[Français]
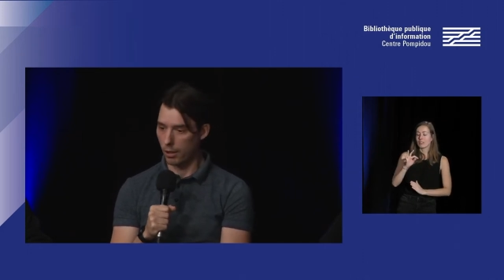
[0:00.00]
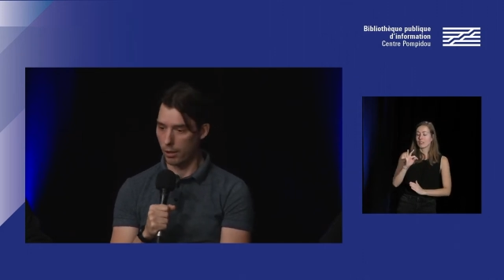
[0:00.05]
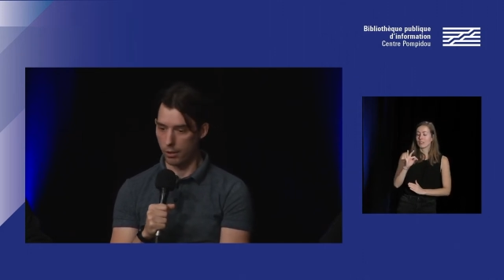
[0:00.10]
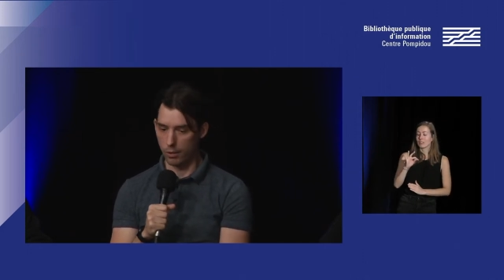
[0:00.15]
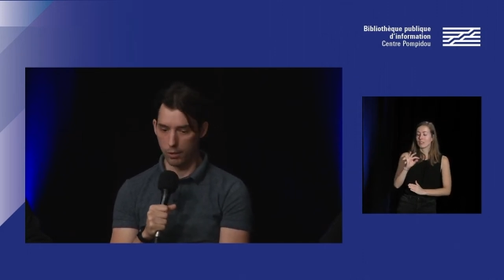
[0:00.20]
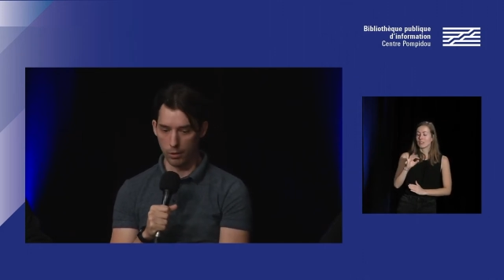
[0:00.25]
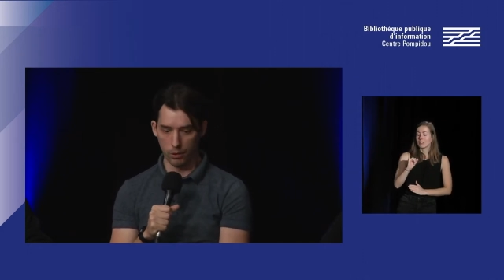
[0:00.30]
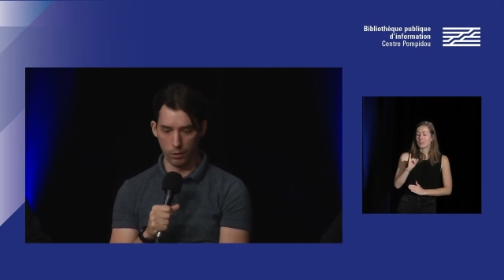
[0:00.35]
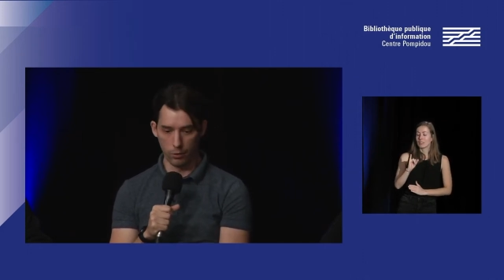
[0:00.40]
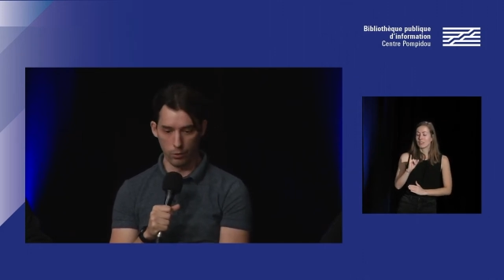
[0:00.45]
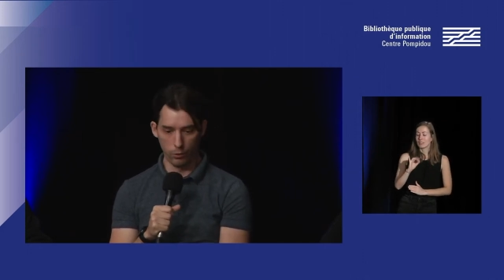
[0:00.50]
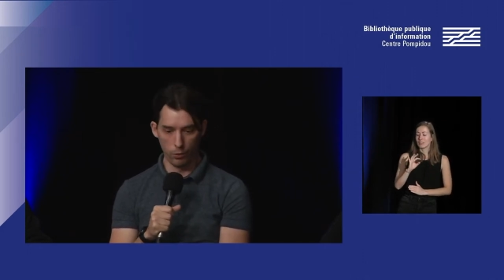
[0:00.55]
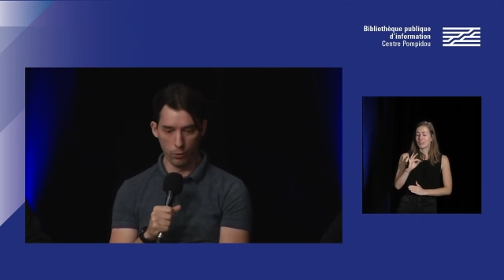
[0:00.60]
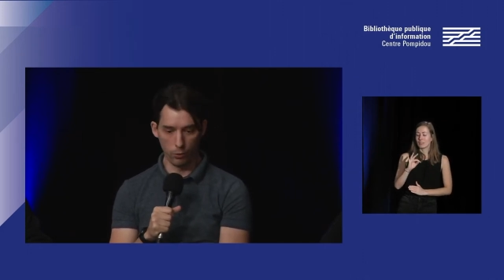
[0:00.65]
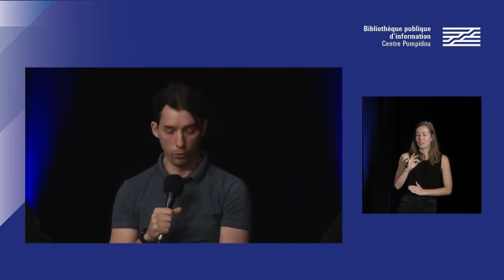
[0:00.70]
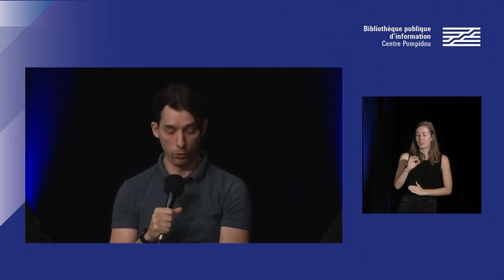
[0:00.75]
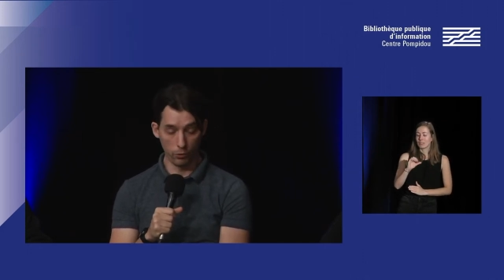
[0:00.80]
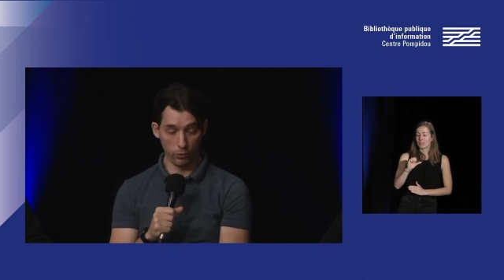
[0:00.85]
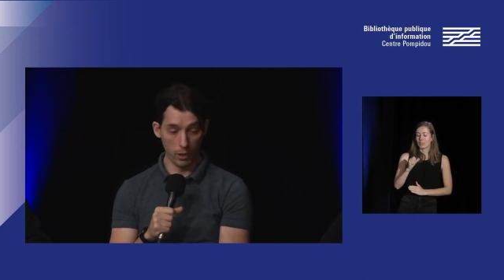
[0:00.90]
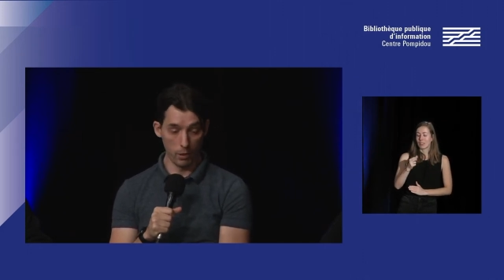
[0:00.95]
de
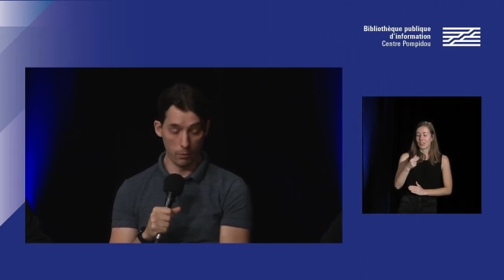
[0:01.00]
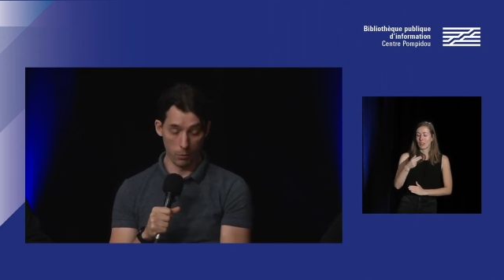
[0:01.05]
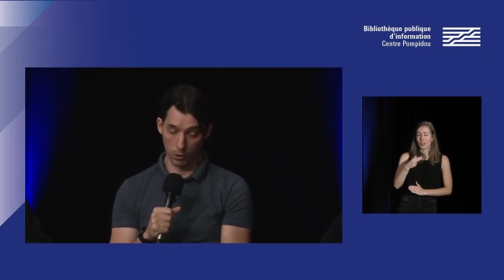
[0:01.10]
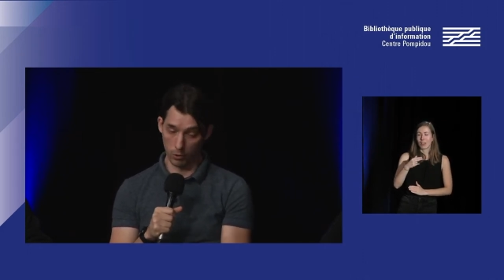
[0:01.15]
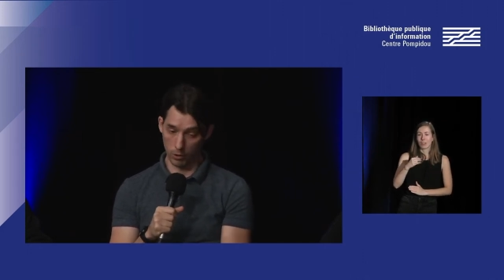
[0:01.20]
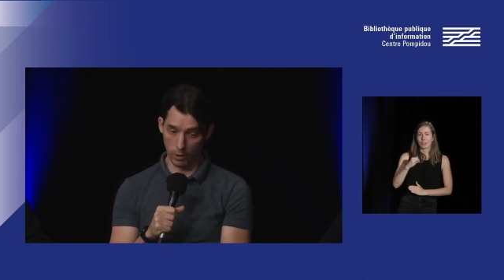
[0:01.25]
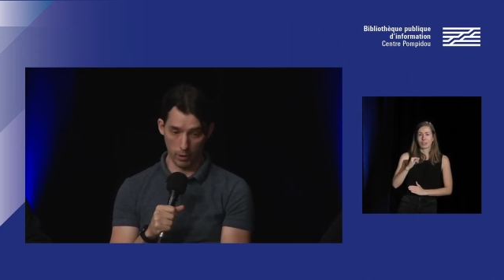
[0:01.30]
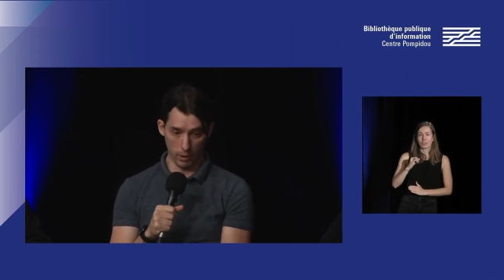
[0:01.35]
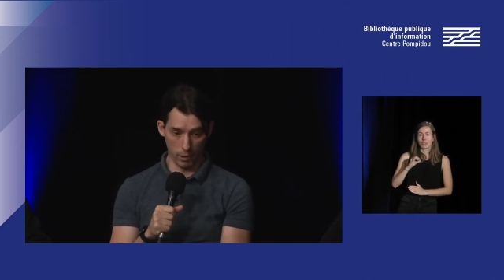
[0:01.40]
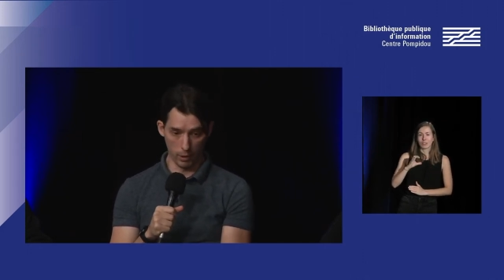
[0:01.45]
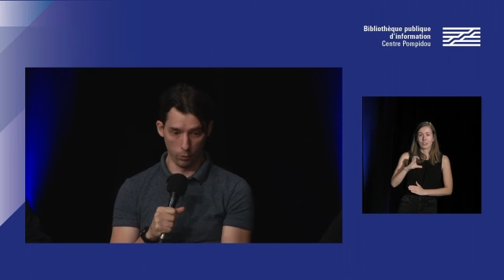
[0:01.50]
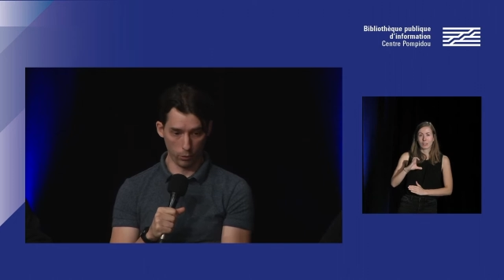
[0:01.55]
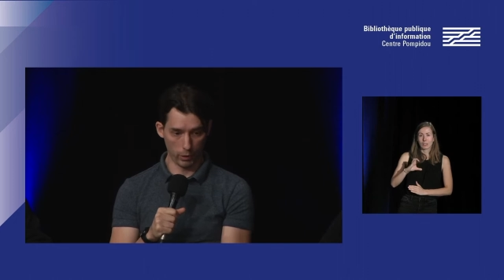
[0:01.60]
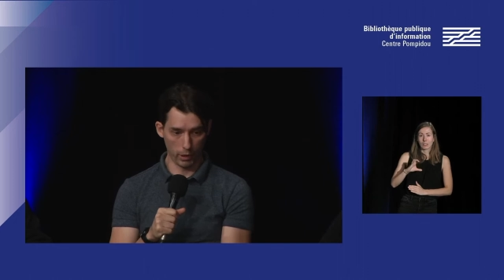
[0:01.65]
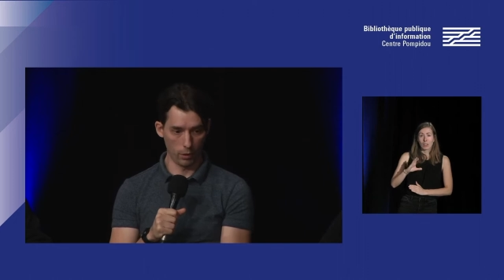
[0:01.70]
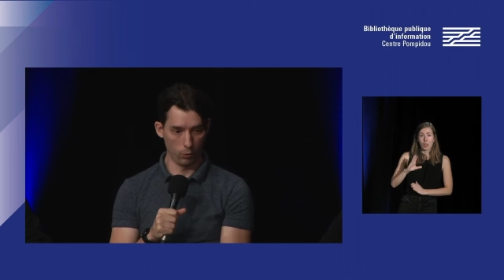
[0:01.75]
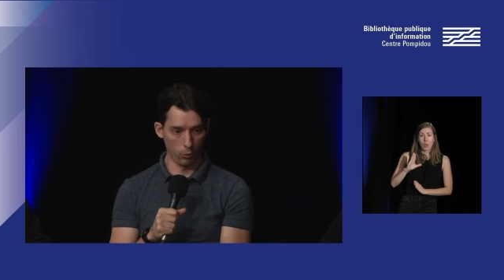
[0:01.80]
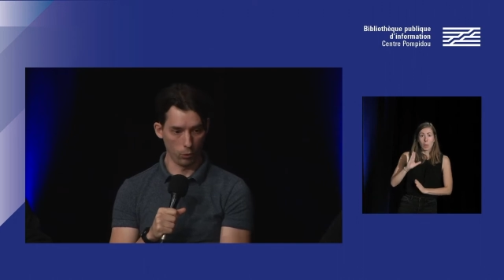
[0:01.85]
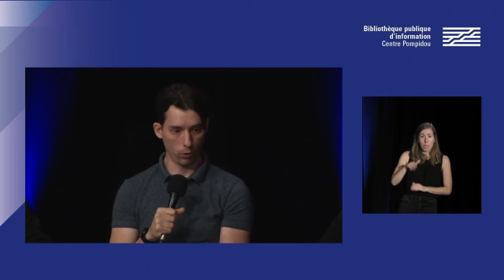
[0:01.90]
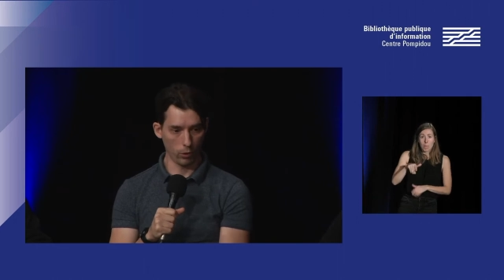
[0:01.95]
ce film, et donc il
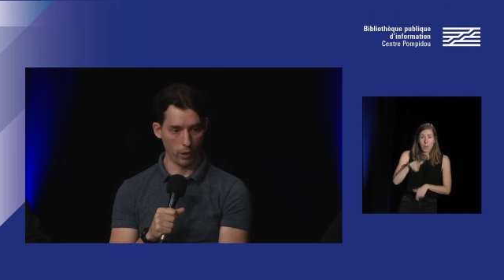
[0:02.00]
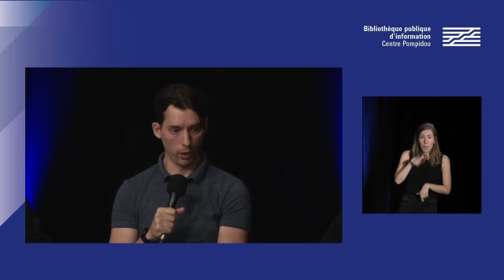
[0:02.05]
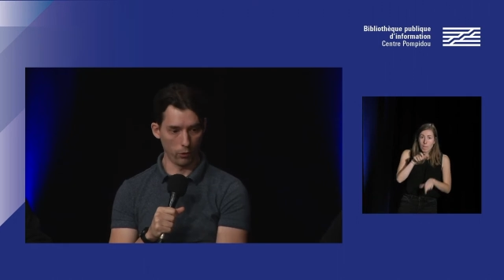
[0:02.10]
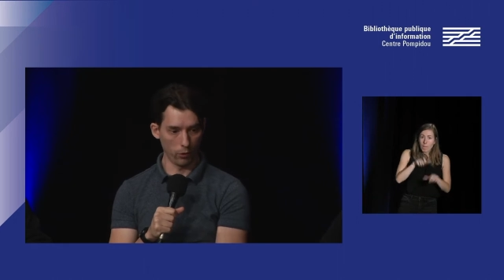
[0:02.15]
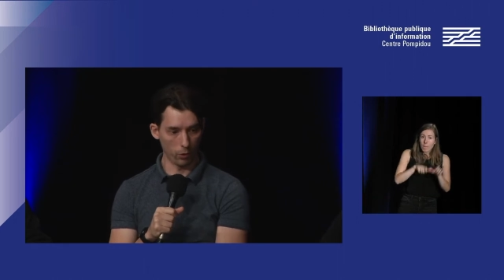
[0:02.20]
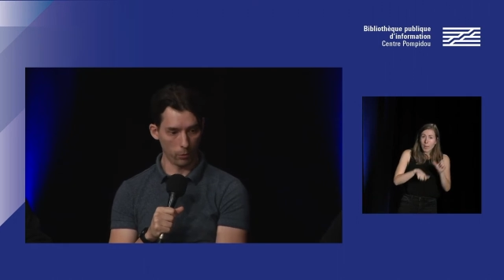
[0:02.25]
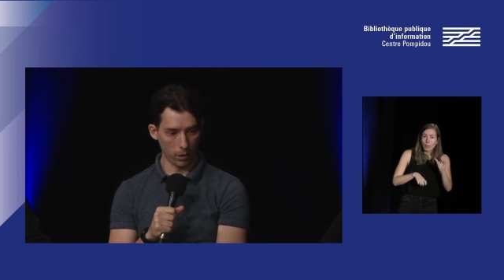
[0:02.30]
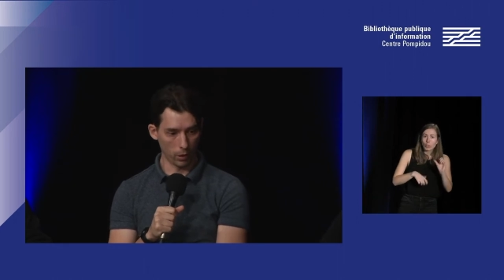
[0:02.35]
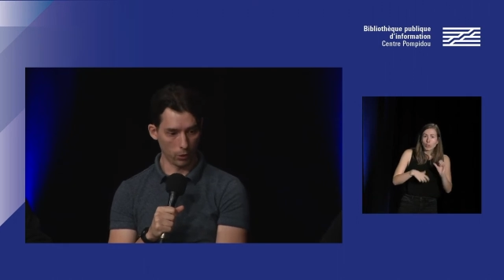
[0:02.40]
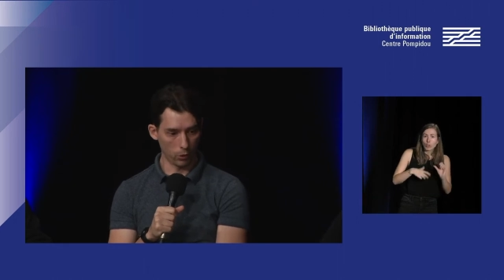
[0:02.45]
y a d'autres exemples hein,